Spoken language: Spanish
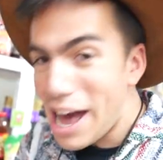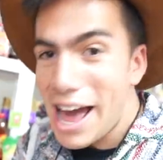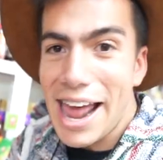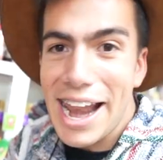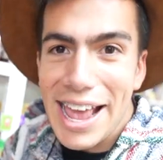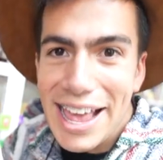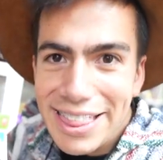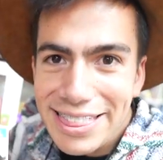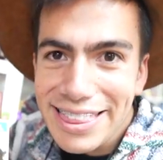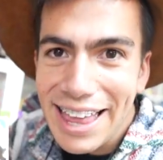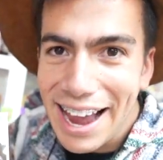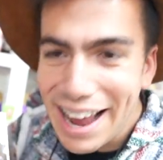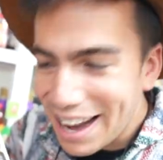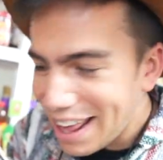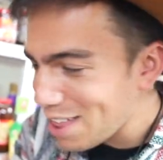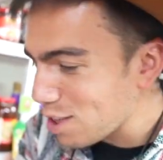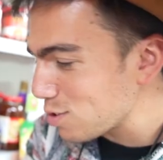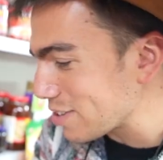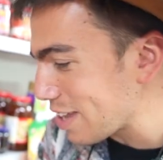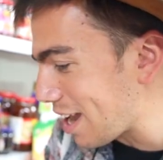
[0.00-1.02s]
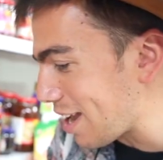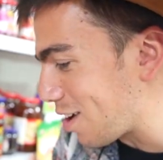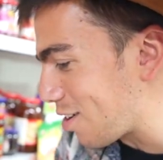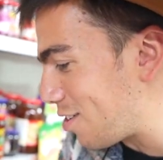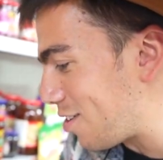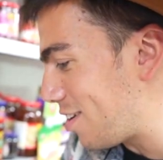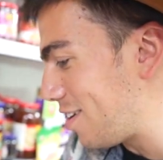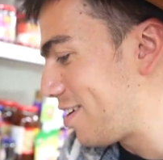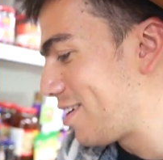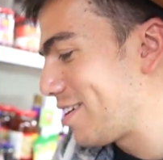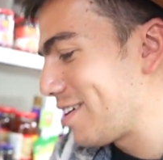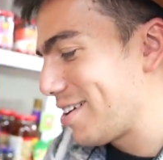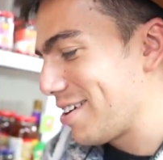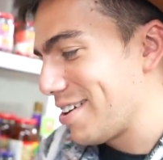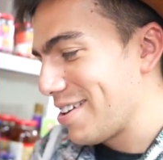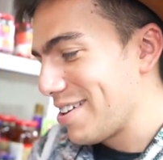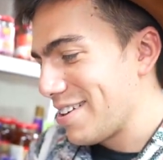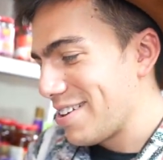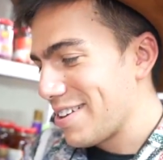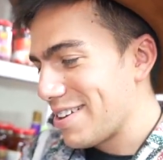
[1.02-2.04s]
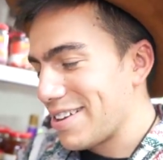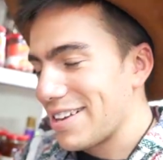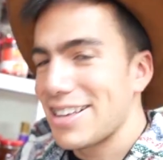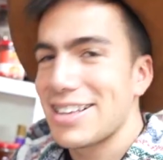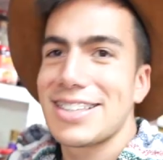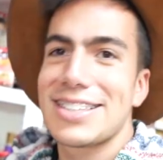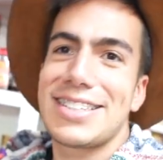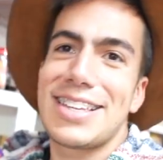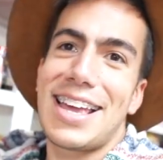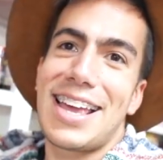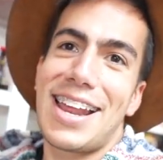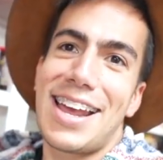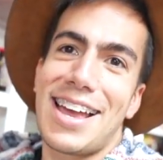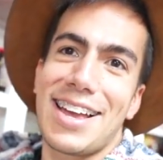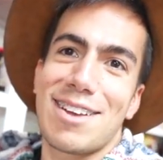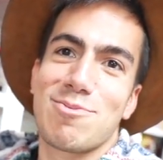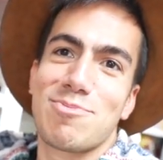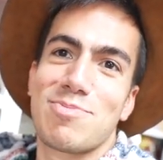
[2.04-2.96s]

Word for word: 40 grados de alcohol. ¿Será?